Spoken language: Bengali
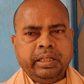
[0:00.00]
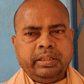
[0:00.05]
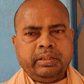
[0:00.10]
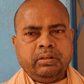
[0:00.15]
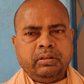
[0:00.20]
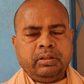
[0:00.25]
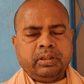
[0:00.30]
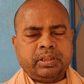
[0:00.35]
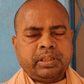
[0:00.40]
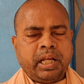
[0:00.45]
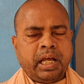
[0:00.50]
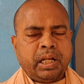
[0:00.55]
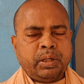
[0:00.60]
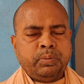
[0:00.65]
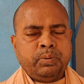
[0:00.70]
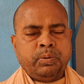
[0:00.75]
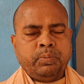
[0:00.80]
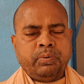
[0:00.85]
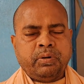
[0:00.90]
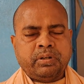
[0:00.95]
এইটা হলো
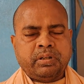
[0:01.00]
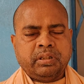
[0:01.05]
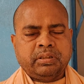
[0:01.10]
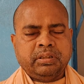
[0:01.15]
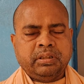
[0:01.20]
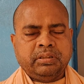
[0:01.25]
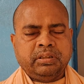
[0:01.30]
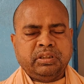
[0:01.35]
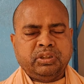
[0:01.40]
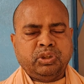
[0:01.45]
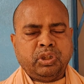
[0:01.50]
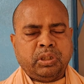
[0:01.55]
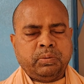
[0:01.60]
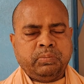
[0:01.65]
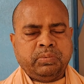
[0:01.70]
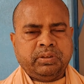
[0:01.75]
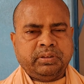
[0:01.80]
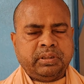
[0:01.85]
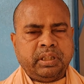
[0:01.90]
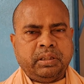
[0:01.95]
সার্বভৌম ভট্টাচার্যের
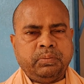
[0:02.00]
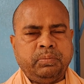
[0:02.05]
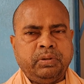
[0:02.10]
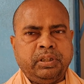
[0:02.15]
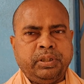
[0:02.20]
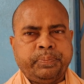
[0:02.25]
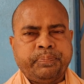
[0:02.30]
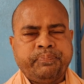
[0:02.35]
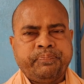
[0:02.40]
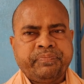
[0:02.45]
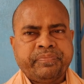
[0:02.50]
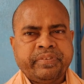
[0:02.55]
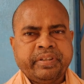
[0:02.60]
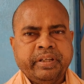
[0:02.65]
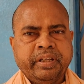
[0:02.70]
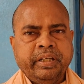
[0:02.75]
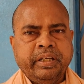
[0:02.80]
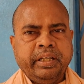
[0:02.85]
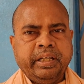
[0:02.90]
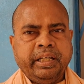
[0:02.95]
জন্মস্থান বলে
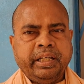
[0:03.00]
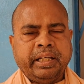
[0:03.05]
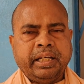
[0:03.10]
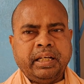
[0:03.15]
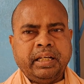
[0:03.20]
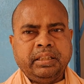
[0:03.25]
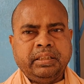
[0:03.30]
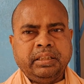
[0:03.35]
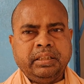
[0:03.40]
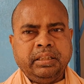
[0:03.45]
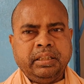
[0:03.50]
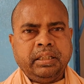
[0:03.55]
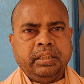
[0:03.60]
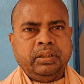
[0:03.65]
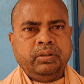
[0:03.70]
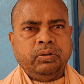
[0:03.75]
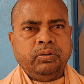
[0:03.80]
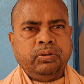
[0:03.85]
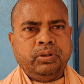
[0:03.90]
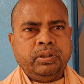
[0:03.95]
এখানে তিনি
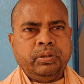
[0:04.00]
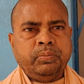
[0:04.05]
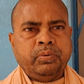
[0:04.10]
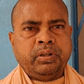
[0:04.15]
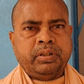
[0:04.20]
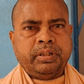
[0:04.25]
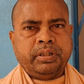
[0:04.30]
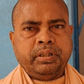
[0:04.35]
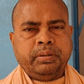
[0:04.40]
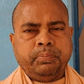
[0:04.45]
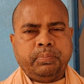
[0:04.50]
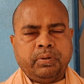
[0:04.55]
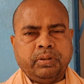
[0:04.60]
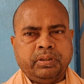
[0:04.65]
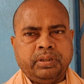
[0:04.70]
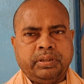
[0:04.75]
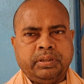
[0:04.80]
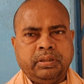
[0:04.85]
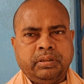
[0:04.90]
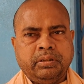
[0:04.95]
এই গৌরী মঠটি
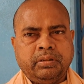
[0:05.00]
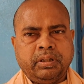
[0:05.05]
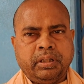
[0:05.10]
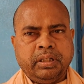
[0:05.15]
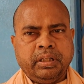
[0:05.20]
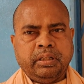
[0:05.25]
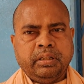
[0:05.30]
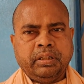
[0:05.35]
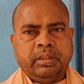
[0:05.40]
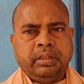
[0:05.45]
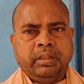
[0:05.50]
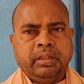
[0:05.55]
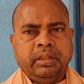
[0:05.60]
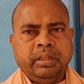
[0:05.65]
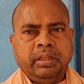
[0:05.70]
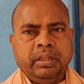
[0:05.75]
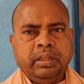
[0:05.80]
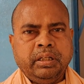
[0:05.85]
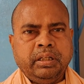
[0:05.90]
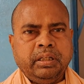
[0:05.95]
প্রতিষ্ঠিত করেন
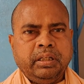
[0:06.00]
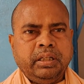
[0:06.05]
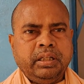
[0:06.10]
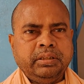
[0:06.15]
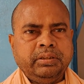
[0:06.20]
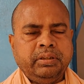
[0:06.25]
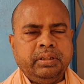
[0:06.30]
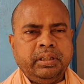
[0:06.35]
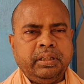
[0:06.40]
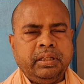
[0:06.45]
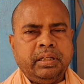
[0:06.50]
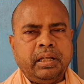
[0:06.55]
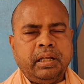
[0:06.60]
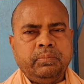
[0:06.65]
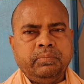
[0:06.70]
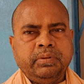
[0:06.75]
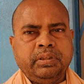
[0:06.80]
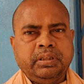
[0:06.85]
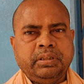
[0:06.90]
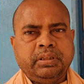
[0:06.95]
এজনের
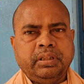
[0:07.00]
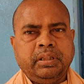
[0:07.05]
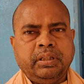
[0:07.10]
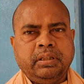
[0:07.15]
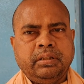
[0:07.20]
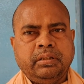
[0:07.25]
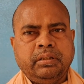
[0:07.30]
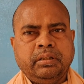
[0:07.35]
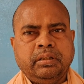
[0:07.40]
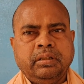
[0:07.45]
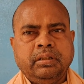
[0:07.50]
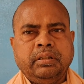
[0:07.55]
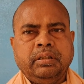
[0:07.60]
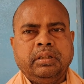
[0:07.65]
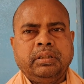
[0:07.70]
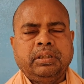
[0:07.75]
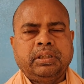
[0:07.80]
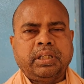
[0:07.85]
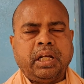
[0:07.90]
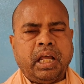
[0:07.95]
নাম দিয়েছিলেন
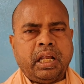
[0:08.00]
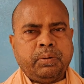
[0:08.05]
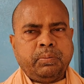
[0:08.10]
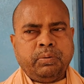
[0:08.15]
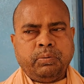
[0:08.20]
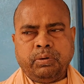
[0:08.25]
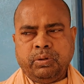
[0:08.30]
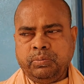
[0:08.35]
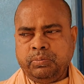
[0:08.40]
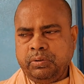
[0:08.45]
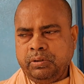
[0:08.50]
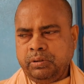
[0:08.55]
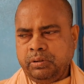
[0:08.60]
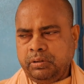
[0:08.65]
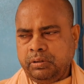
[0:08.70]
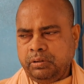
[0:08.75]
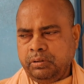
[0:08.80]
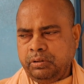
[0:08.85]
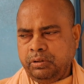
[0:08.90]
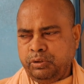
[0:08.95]
সার্বভৌম
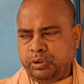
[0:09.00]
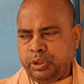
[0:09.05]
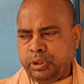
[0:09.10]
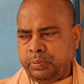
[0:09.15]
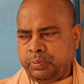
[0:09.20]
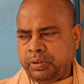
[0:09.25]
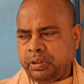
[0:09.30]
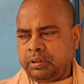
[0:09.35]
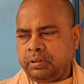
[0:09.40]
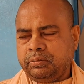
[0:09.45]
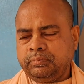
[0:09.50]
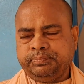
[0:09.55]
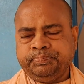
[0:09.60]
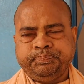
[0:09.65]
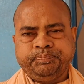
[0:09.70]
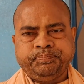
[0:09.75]
গৌরী মঠ